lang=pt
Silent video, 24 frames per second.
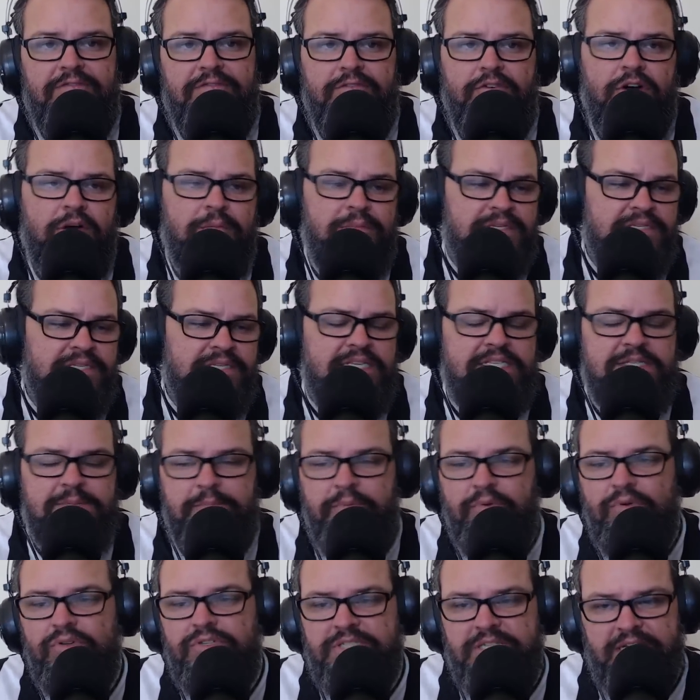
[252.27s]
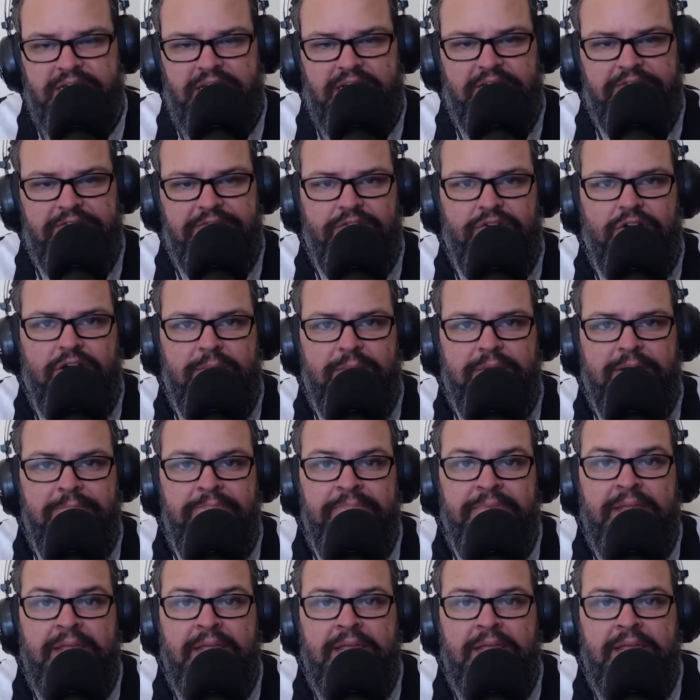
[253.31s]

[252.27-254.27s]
forma e ser expulso daquela forma,